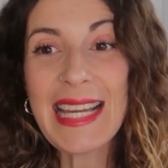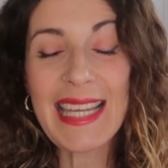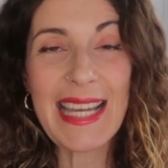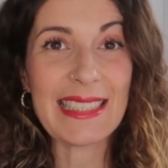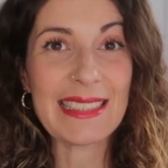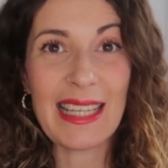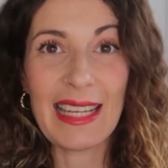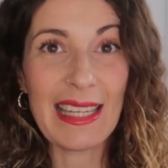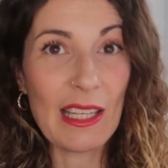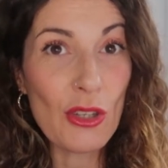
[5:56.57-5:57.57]
que
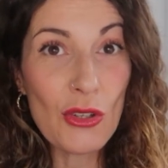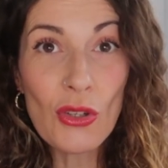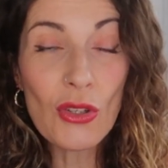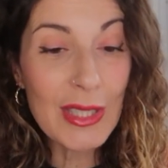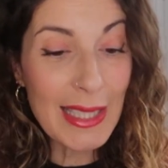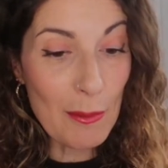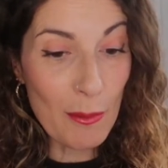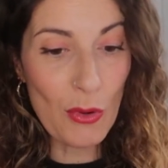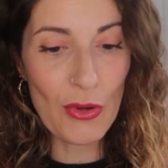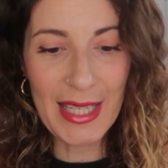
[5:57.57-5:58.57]
hasta que no te
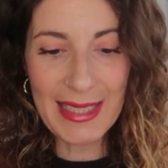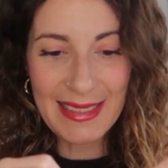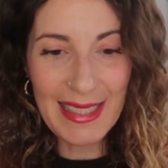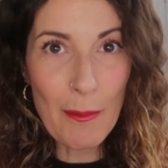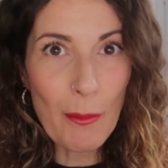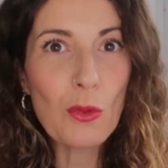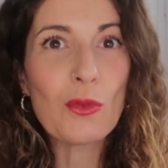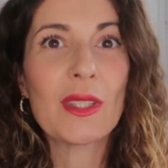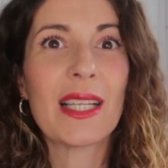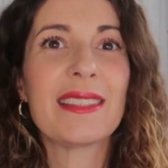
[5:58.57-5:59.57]
pones, te
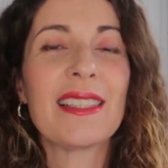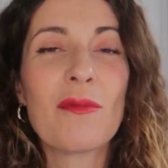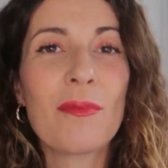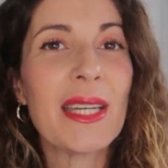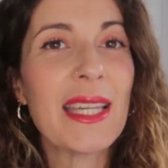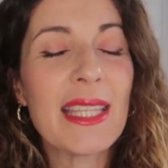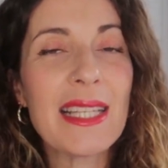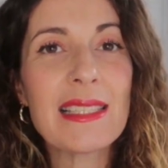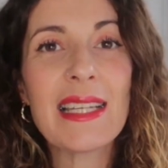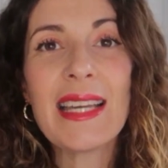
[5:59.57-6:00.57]
apuntas y
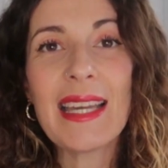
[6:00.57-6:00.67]
empiezas,